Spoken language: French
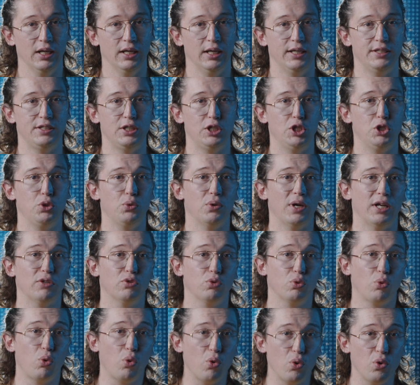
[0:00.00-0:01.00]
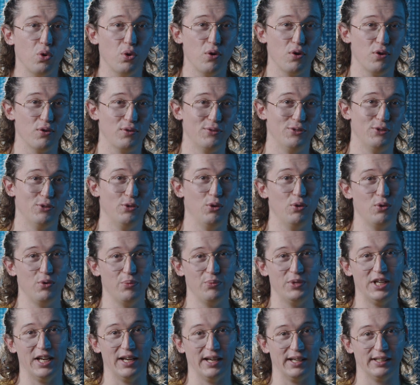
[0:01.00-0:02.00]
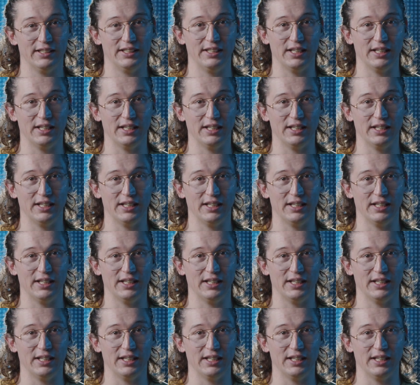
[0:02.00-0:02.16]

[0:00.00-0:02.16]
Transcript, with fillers: Et si tu as trop de lumière